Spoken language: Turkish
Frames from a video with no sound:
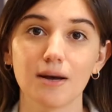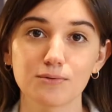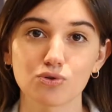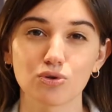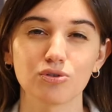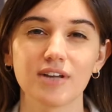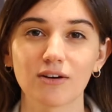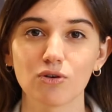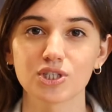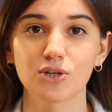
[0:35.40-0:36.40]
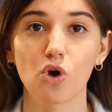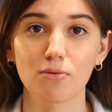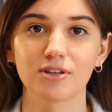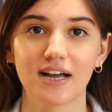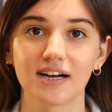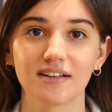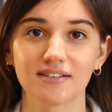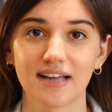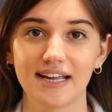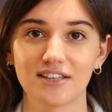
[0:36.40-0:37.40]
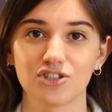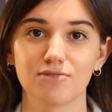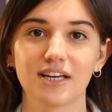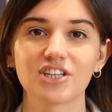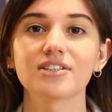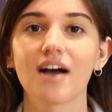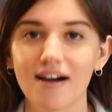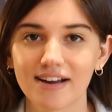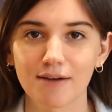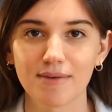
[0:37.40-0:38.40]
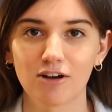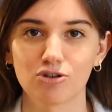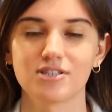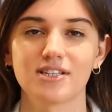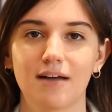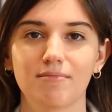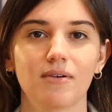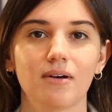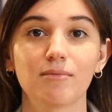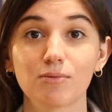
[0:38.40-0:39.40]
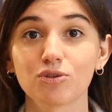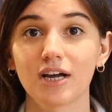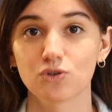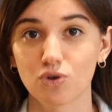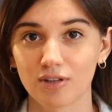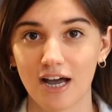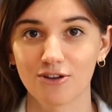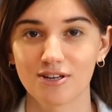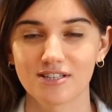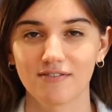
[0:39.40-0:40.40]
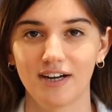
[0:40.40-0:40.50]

Upschool teknolojide rol model kadınlar yetiştirmek için harika bir ekosistem. Ama bundan çok daha ötesi